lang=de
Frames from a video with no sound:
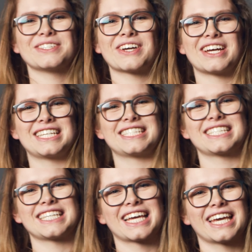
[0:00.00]
So könnt ihr
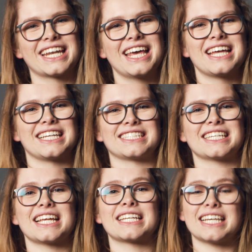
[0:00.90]
sicher gehen, dass
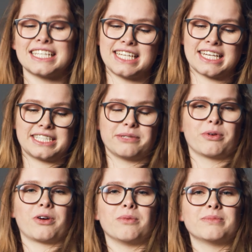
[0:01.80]
jeder das Textil
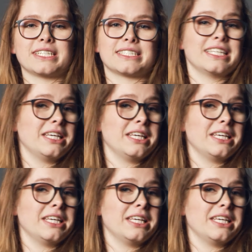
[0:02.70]
bekommt, das